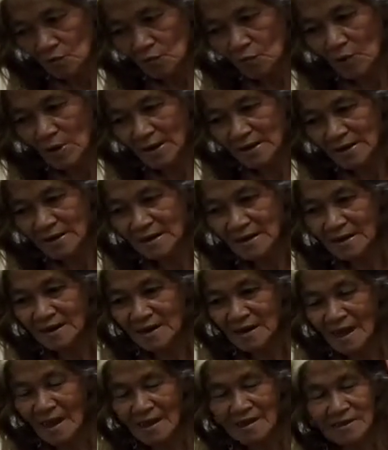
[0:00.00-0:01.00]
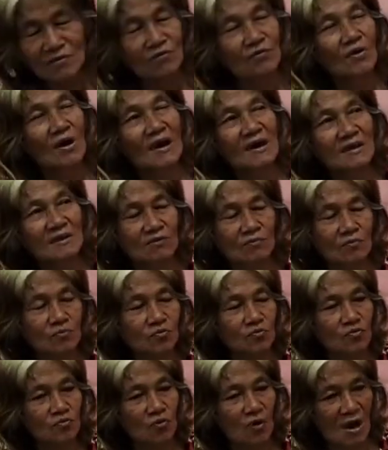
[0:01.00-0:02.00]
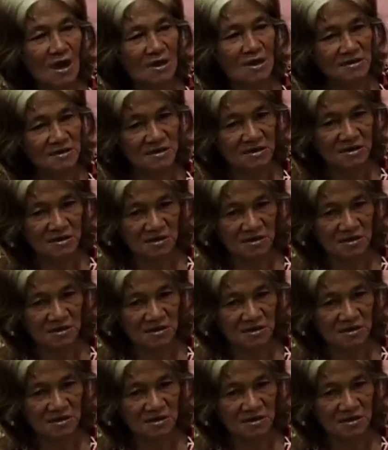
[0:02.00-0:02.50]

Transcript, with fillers: Manirahayo nga ito bukas.